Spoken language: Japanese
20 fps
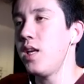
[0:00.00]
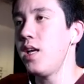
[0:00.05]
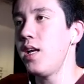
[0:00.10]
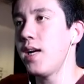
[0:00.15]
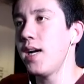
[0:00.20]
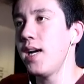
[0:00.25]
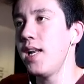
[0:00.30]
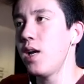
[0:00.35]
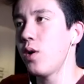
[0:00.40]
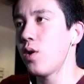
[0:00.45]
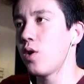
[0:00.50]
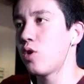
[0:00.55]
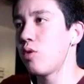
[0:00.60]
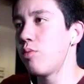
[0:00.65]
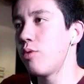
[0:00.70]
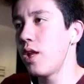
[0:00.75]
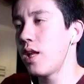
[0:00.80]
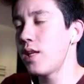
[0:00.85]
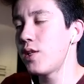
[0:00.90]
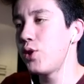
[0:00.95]
一回ね、これ
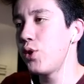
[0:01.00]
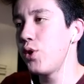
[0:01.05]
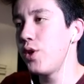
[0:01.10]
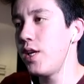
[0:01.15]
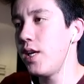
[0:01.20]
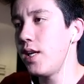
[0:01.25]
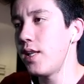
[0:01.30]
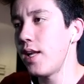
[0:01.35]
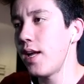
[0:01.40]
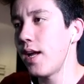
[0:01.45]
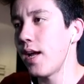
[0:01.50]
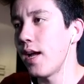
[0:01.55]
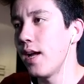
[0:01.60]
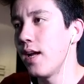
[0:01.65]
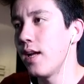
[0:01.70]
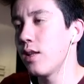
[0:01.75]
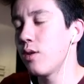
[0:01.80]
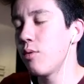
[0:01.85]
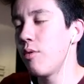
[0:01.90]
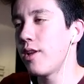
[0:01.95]
友達の家で
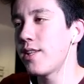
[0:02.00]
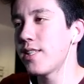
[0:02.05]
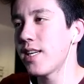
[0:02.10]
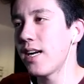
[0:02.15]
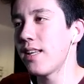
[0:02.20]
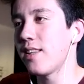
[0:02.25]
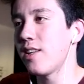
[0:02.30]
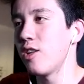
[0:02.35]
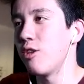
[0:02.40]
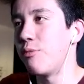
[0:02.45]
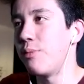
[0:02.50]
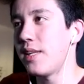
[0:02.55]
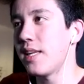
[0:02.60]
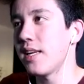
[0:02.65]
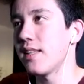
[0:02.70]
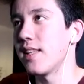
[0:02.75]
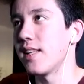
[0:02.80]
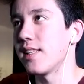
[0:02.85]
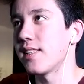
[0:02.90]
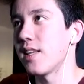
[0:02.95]
友達がやってるの見
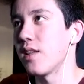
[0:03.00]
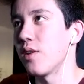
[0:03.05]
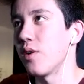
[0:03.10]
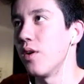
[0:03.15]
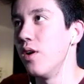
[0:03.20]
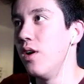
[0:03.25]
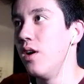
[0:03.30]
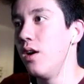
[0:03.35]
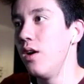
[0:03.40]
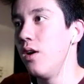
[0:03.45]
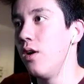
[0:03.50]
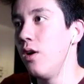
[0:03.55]
たんですけど、